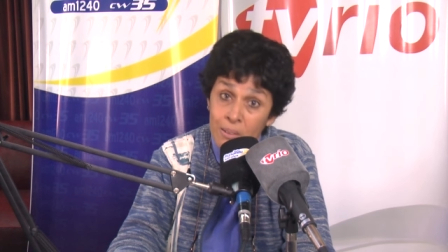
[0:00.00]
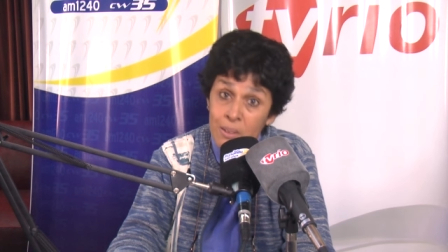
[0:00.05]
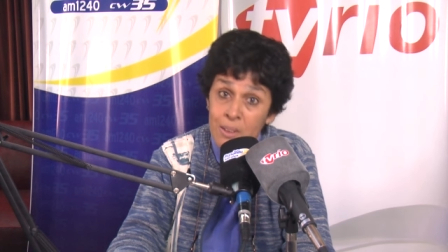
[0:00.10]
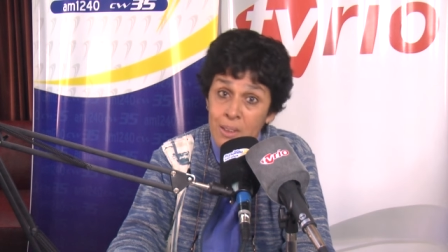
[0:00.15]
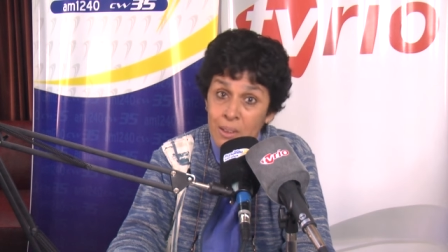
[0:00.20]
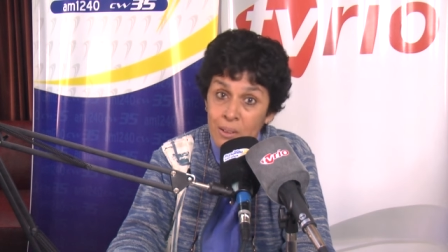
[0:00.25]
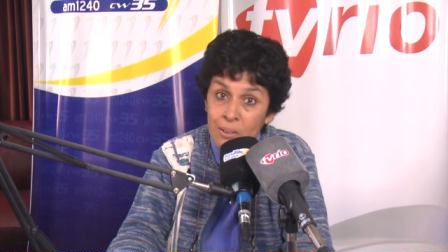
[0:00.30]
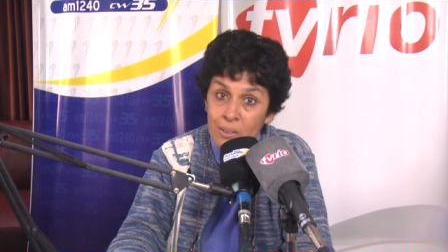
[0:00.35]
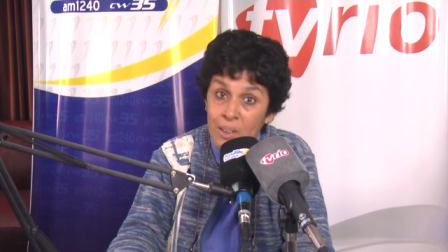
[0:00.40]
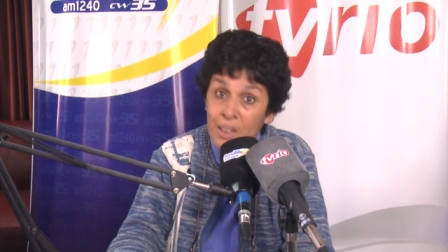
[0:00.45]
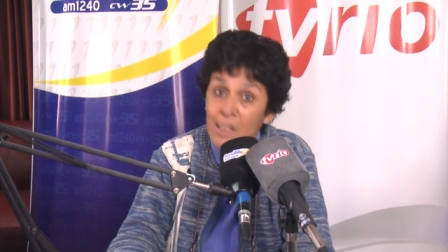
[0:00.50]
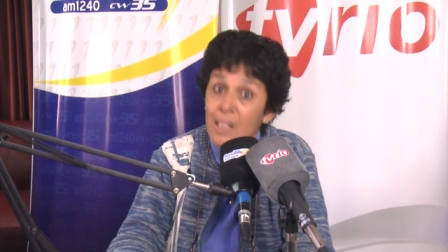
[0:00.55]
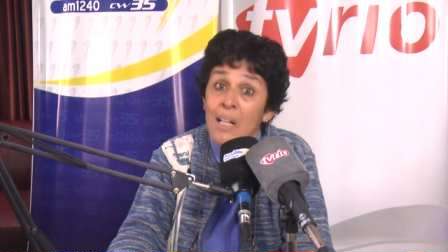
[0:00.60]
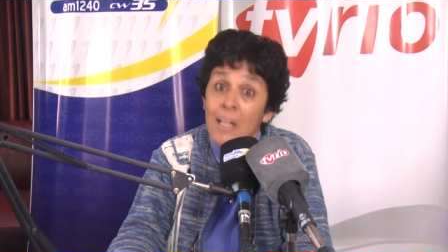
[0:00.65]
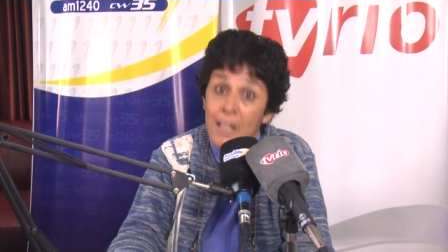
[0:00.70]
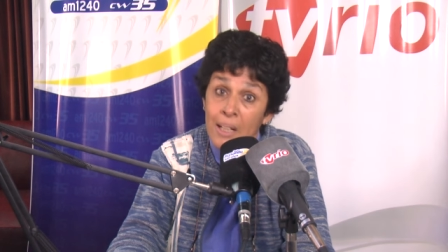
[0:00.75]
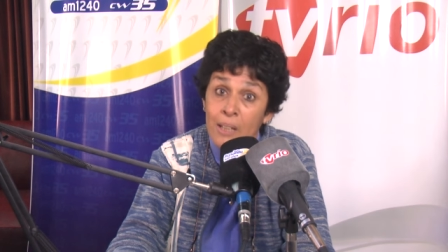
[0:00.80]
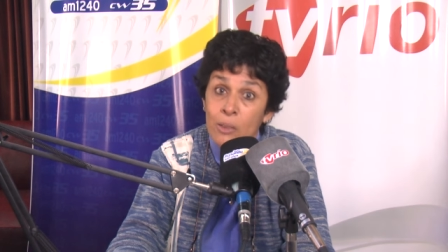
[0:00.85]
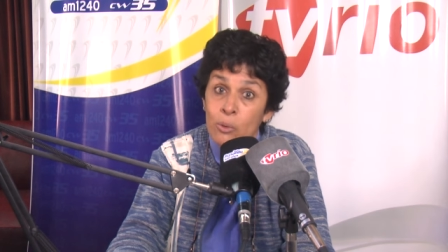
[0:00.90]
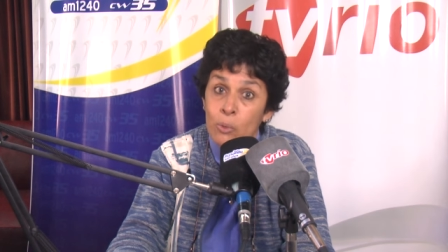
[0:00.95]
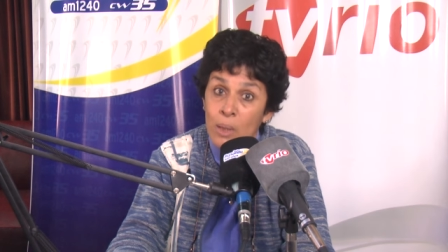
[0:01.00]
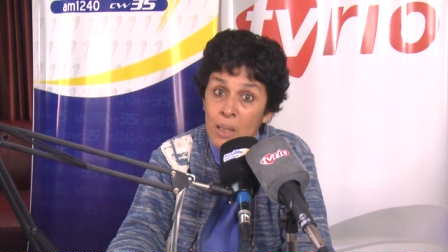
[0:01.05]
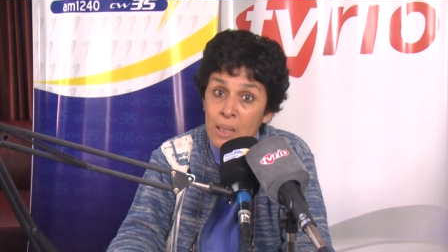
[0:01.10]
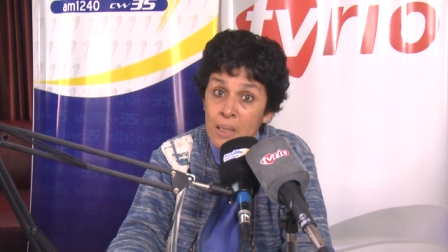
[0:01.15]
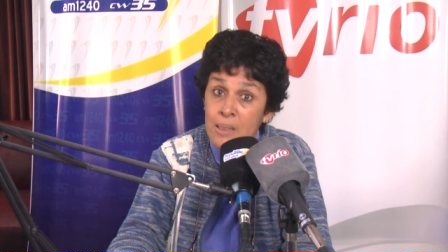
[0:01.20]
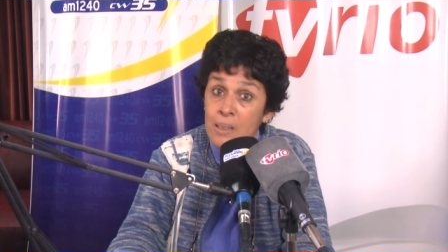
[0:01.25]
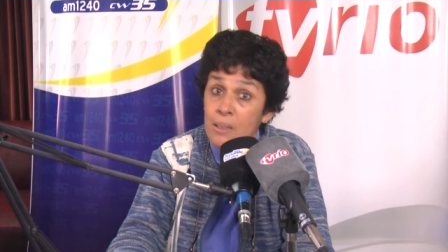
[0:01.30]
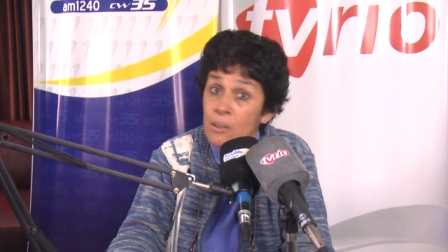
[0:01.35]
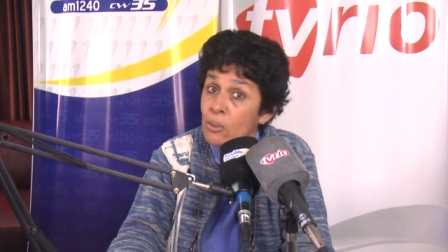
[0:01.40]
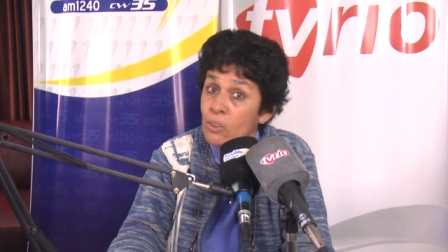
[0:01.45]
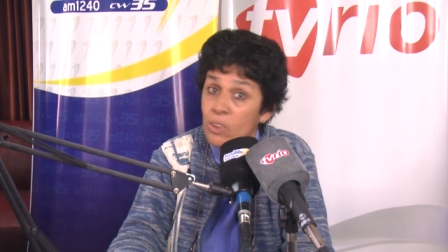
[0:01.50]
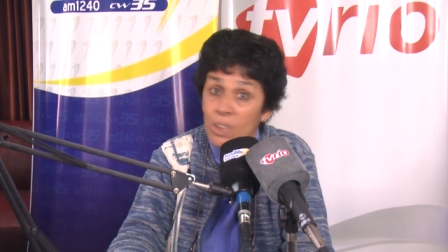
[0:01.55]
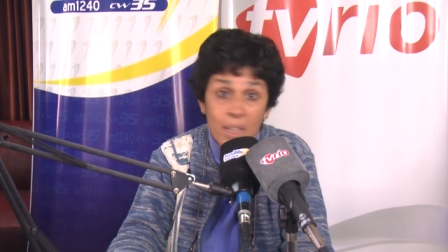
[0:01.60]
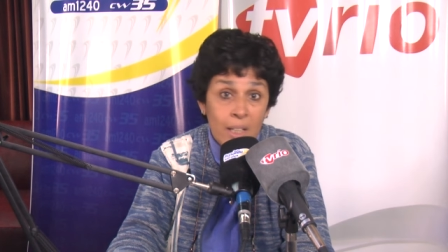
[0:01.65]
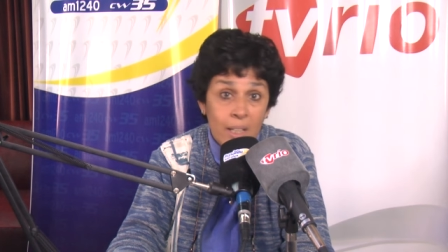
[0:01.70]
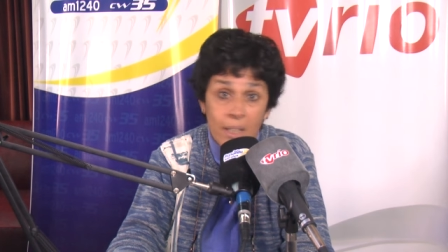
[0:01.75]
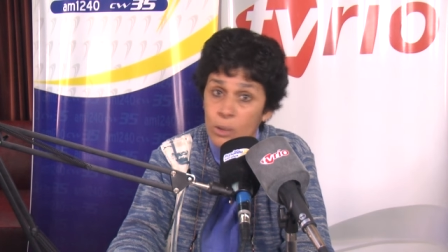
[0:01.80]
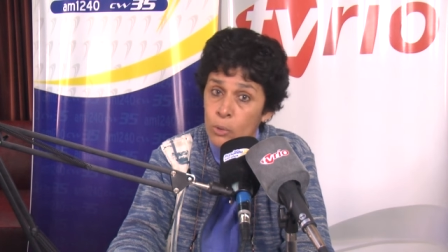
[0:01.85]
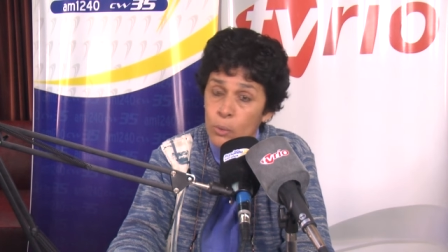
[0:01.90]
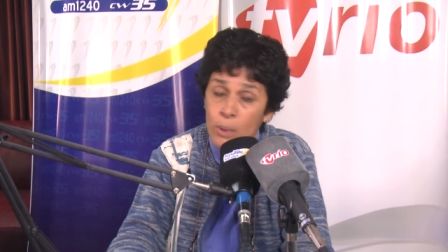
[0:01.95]
vecinos, que es la naturaleza y contra
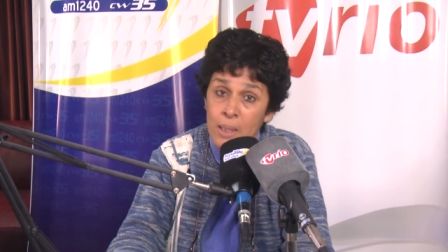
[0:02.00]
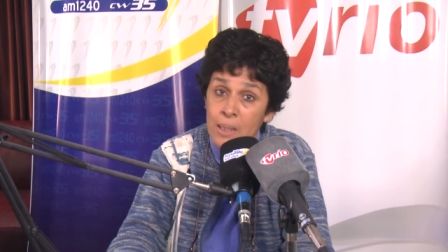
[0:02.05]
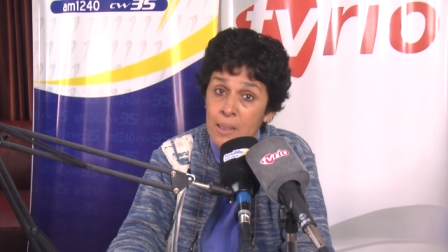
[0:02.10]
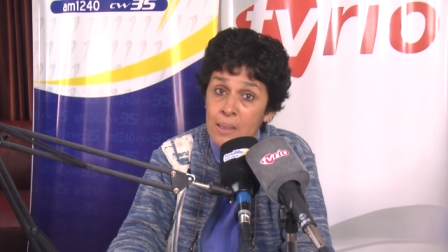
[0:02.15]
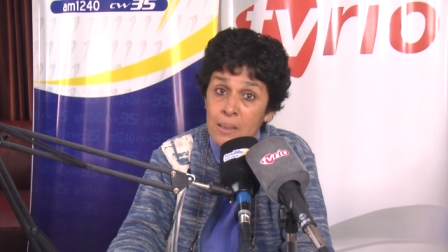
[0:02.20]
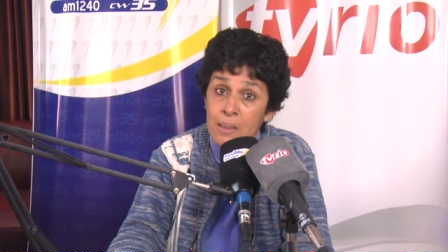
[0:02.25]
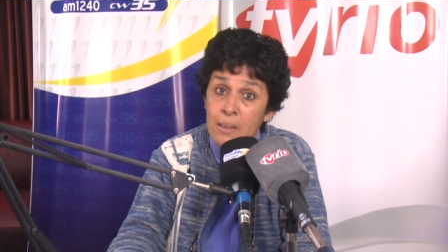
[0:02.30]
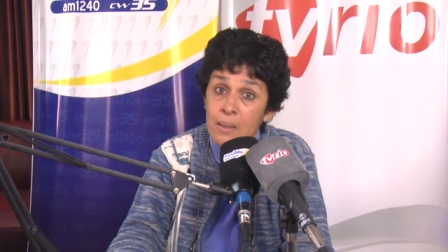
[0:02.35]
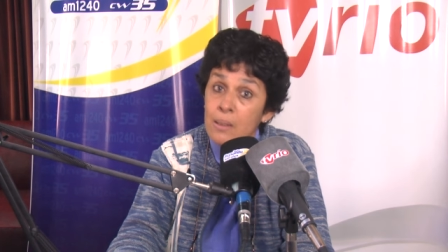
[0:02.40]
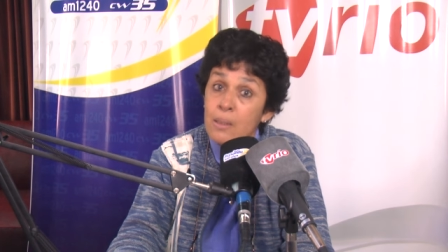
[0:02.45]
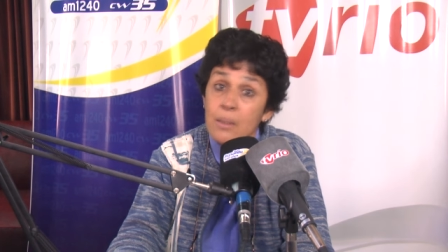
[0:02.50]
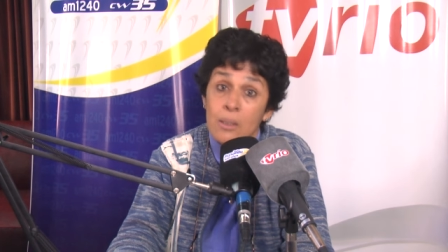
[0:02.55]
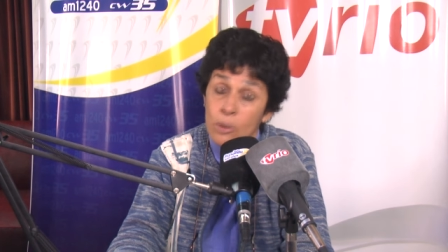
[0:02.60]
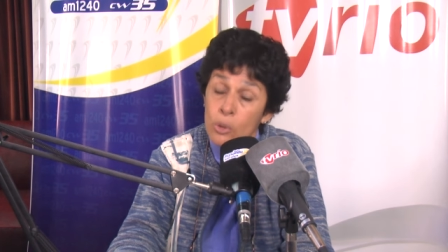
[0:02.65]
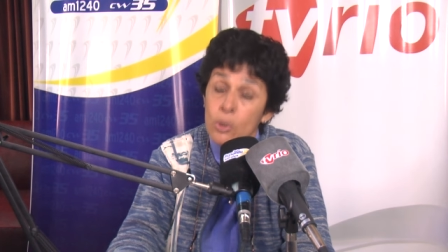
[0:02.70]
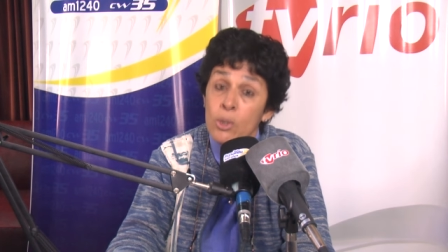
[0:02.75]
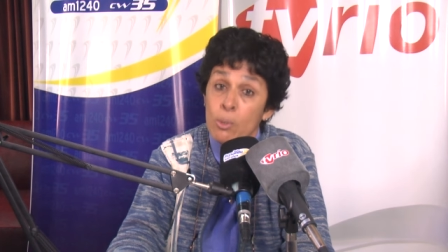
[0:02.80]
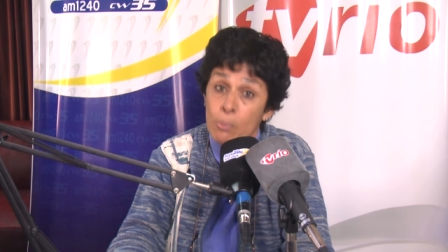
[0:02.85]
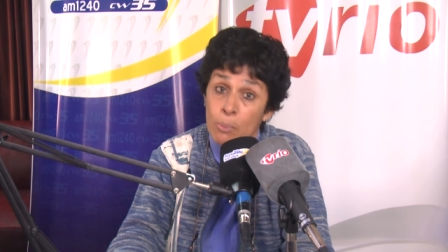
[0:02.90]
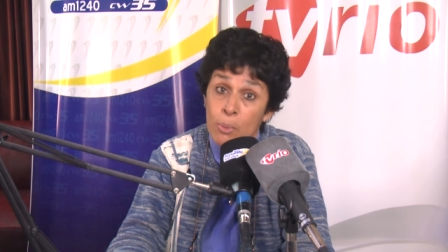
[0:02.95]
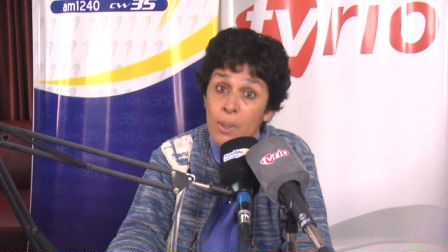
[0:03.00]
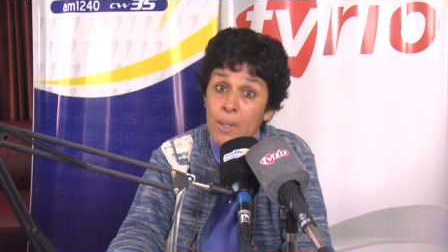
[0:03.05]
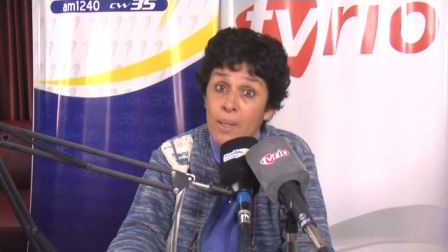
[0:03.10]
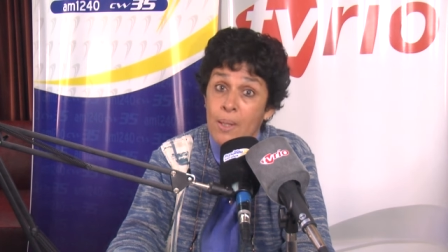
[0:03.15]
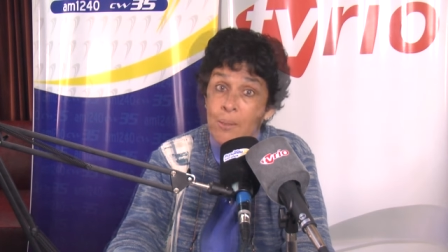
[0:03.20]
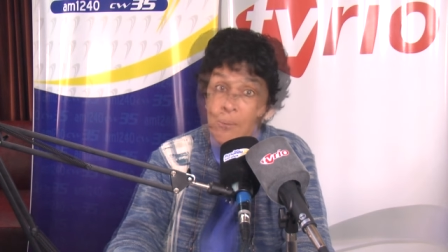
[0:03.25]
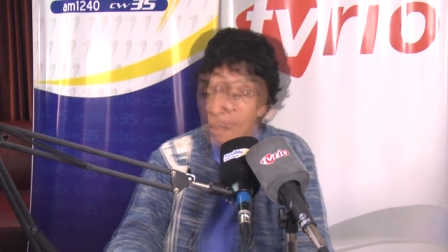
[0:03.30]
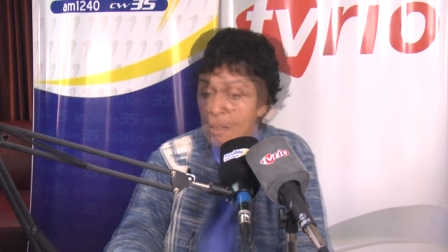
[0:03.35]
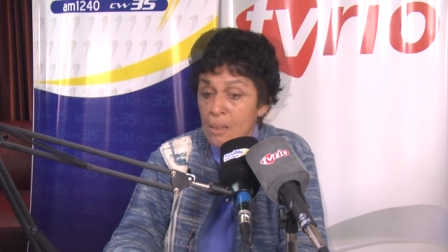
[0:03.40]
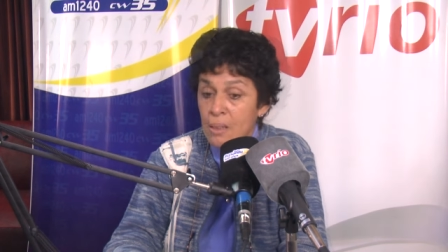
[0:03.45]
la naturaleza no se puede.